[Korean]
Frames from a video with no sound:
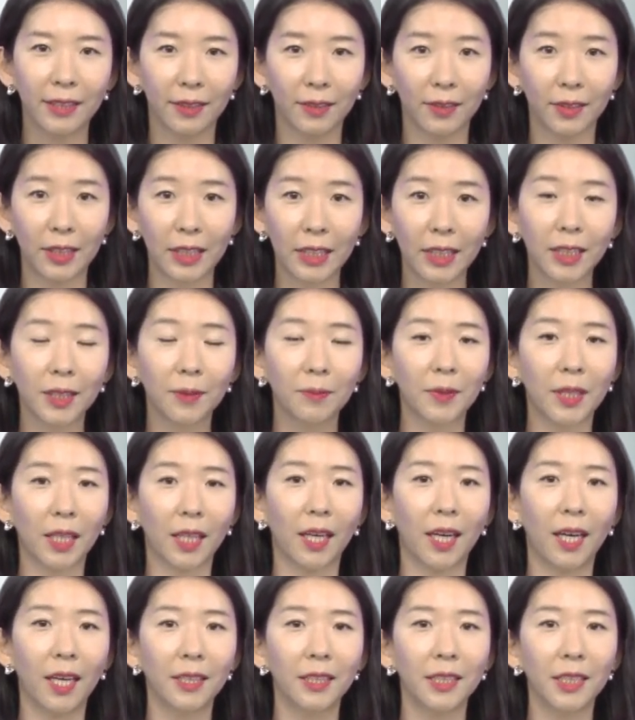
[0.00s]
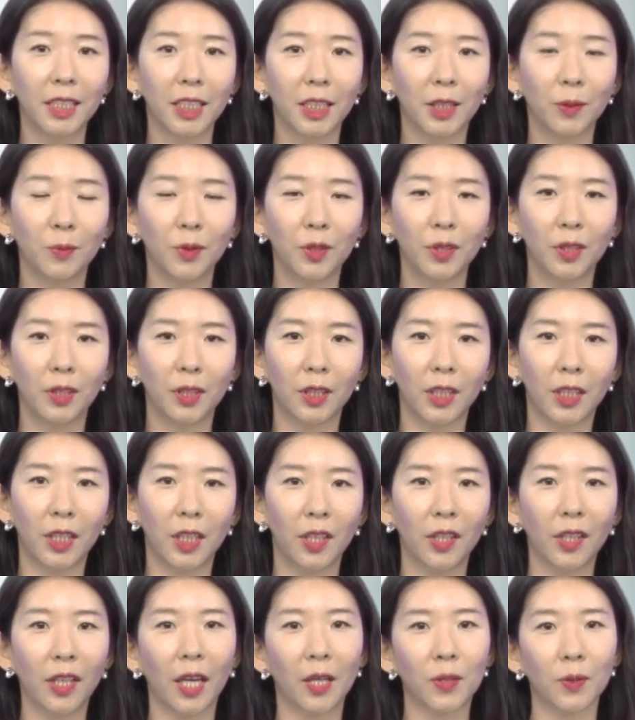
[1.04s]
어, 지금 제가 하는
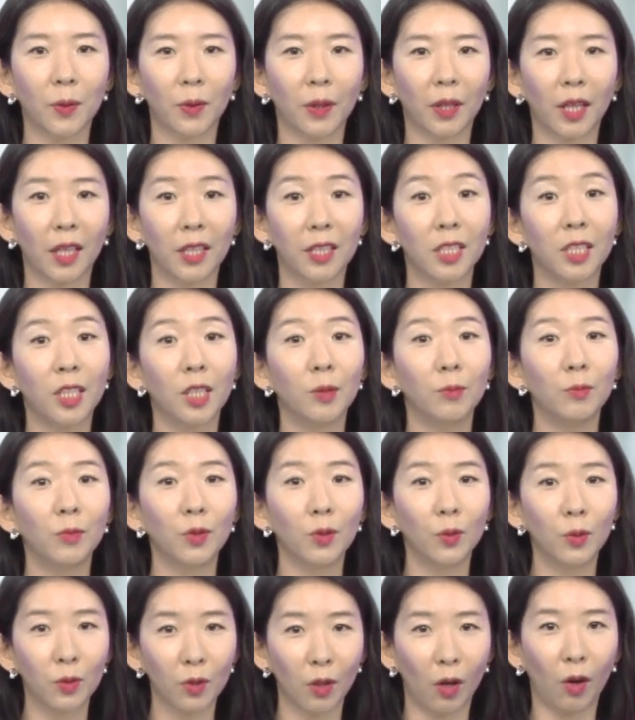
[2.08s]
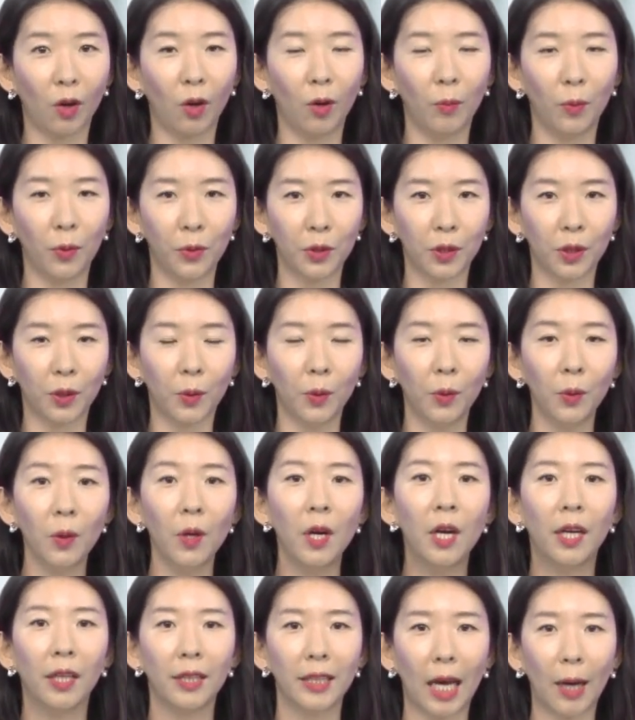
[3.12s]
질문들을요. 계속 이렇게 질문도 적어보시고
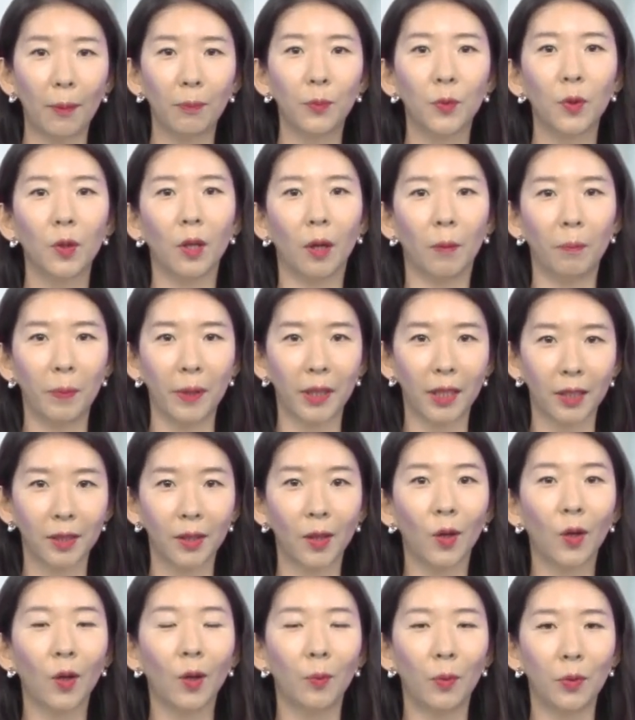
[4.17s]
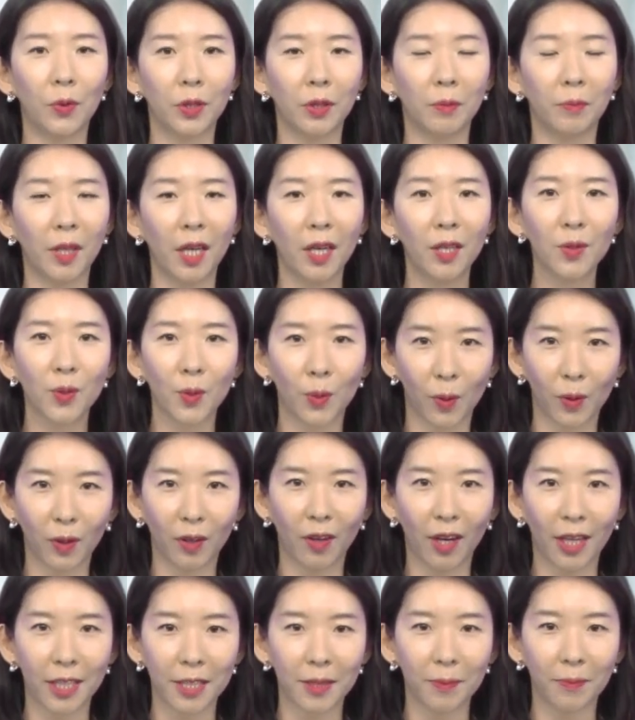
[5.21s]
답도 옆에다 적어보시면 좋을
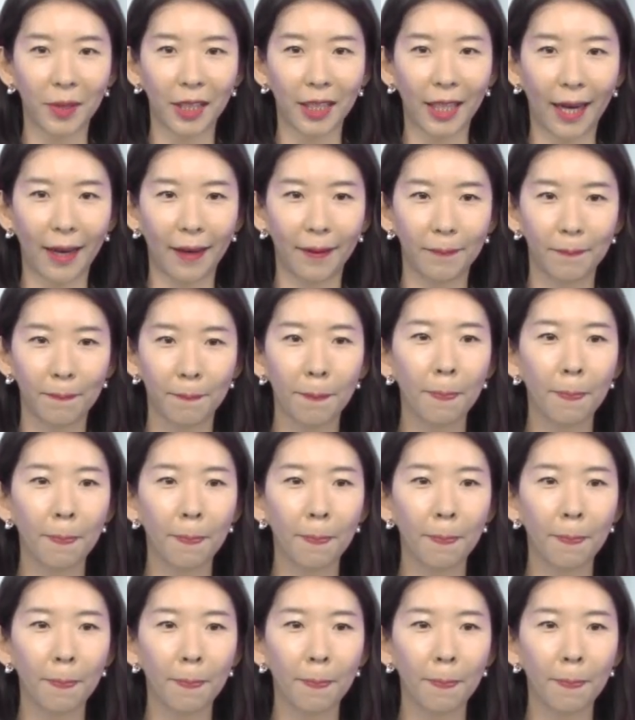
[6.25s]
것 같습니다.